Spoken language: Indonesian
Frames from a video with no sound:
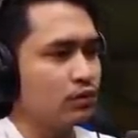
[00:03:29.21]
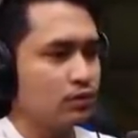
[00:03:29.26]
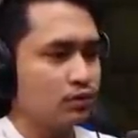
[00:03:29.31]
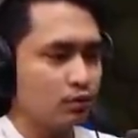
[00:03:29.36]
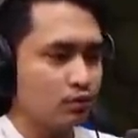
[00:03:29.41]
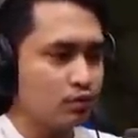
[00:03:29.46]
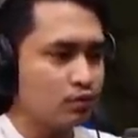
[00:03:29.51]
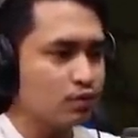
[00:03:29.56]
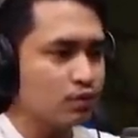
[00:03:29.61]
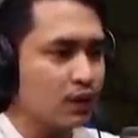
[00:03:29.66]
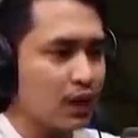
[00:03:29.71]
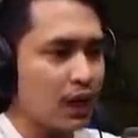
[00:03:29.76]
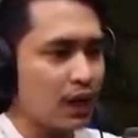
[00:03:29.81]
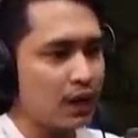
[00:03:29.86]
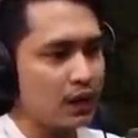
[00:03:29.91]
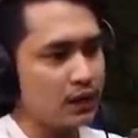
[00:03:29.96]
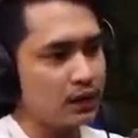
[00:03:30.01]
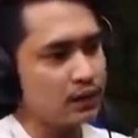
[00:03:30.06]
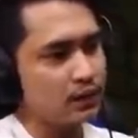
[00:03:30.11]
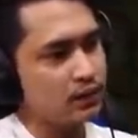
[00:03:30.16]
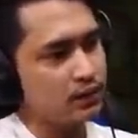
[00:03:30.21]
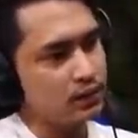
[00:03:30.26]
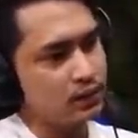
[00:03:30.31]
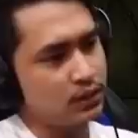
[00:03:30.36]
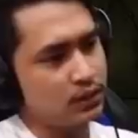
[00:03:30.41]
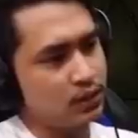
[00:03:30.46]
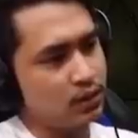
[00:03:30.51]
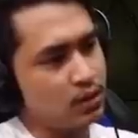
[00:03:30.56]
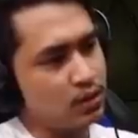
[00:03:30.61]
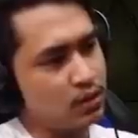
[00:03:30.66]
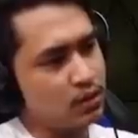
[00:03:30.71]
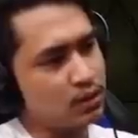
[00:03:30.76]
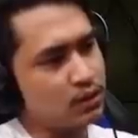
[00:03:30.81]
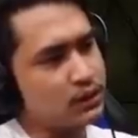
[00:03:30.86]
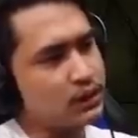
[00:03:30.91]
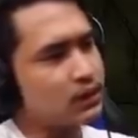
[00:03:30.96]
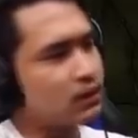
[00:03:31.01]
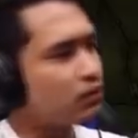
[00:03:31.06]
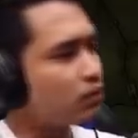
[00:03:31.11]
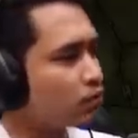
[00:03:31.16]
Susah. Orang-orang
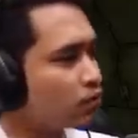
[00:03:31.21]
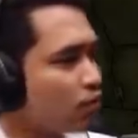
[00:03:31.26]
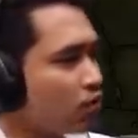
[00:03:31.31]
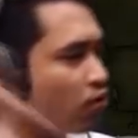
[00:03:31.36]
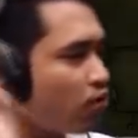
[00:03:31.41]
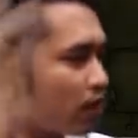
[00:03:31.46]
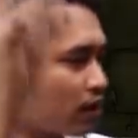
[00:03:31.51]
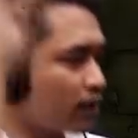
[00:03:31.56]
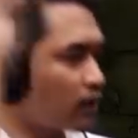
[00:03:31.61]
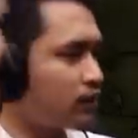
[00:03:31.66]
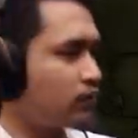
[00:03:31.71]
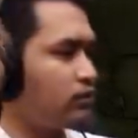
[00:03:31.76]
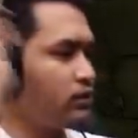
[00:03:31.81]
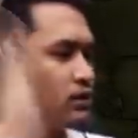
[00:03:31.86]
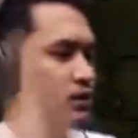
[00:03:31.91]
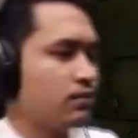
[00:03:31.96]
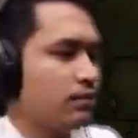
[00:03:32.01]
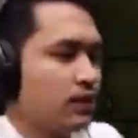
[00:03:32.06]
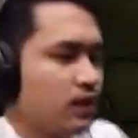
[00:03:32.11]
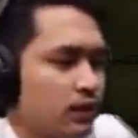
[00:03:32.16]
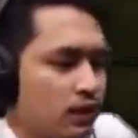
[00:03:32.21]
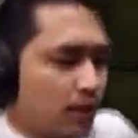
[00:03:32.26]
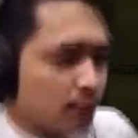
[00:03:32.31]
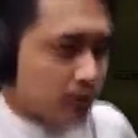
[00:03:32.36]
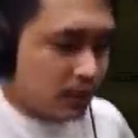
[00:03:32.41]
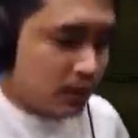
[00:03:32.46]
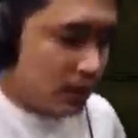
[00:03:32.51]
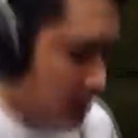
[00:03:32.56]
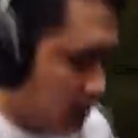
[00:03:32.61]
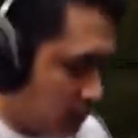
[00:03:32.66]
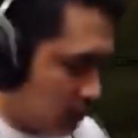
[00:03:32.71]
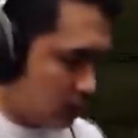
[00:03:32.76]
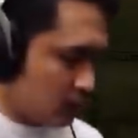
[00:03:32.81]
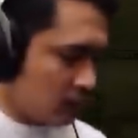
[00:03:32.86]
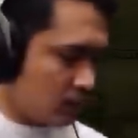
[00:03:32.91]
tertentu doang yang bisa main game ini.